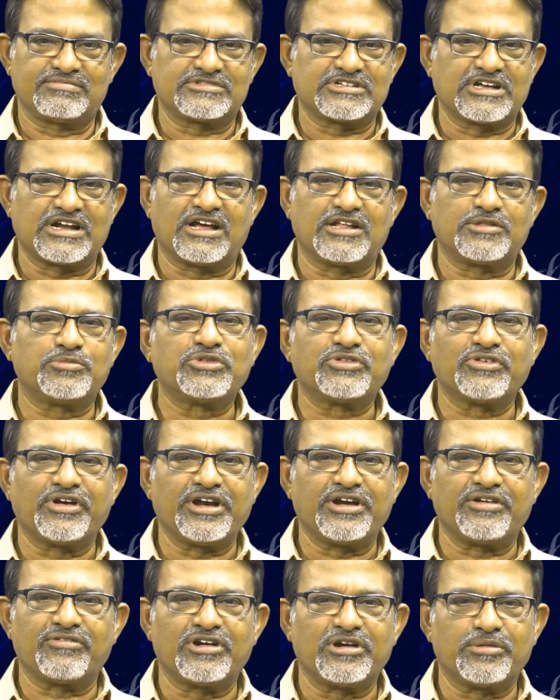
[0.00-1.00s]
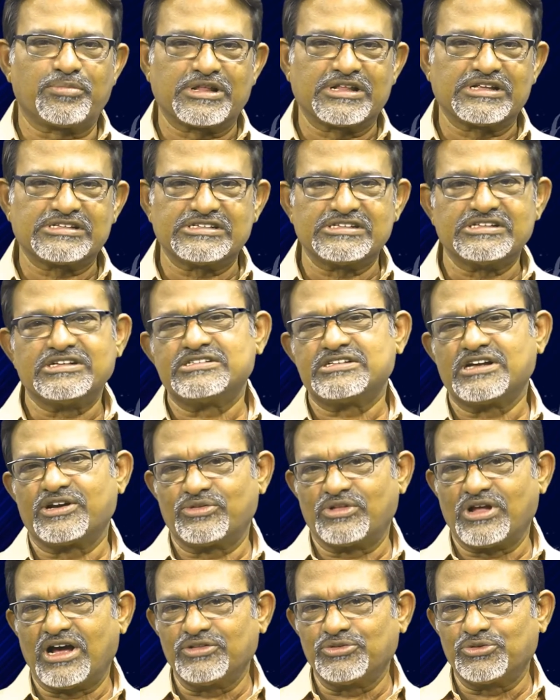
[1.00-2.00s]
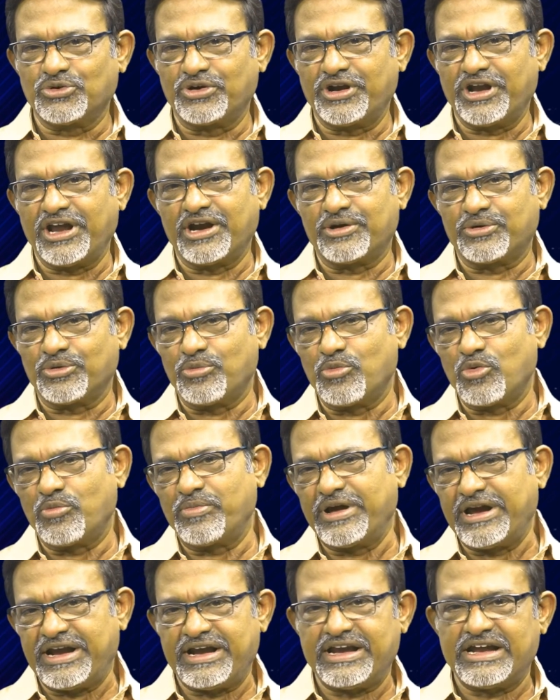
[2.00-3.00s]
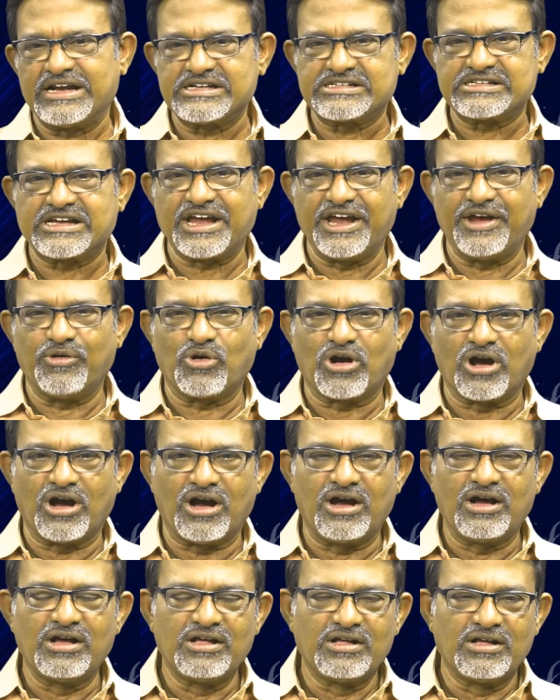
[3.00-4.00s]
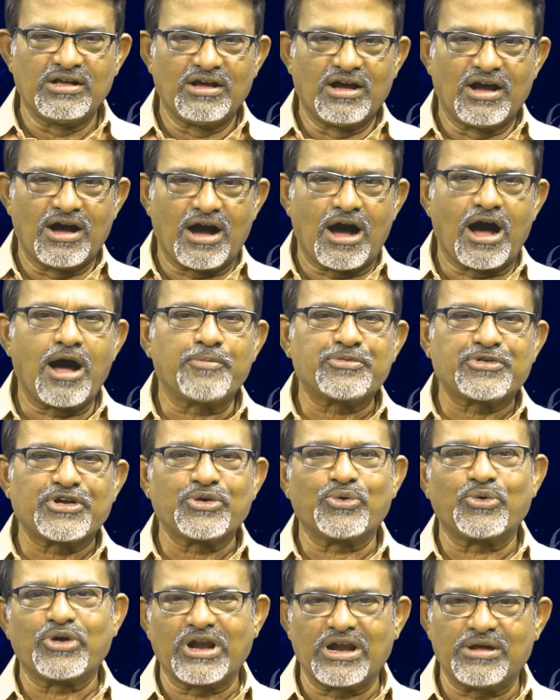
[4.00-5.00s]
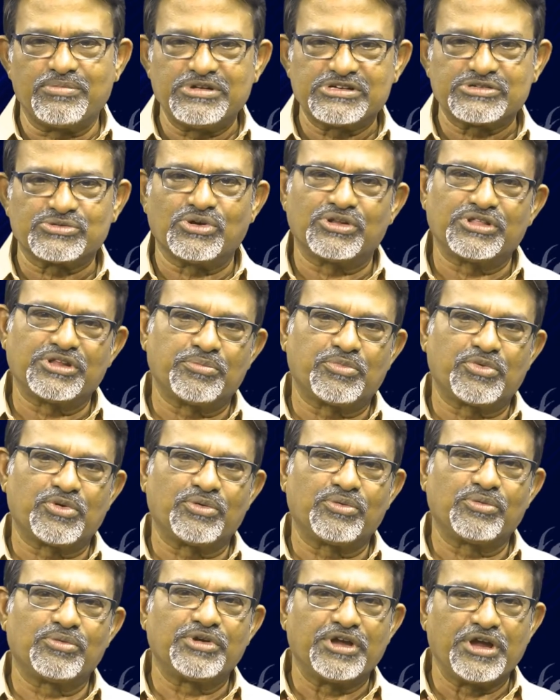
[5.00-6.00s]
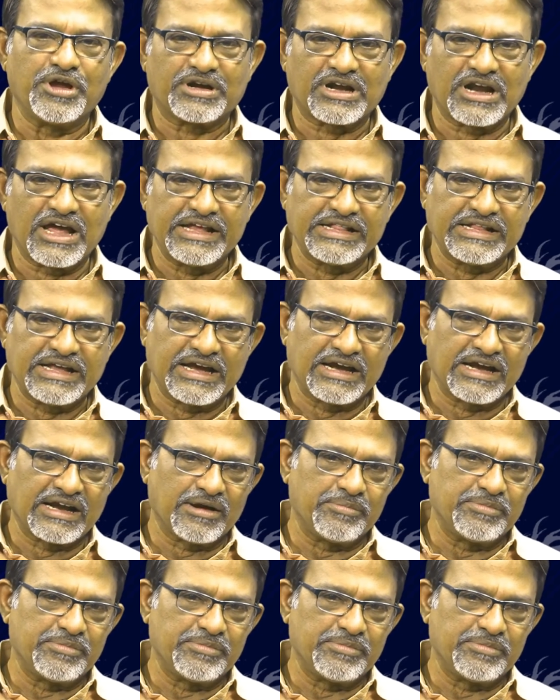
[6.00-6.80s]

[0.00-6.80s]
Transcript: చాలా అద్భుతమైనటువంటి ప్రదర్శన చేశాడు దాంతో అటు ముంబై ఇండియన్స్కి ఒక ఆప్షన్ కూడా లభిస్తోంది ఇప్పుడు ఎట్లా అయితే కనుక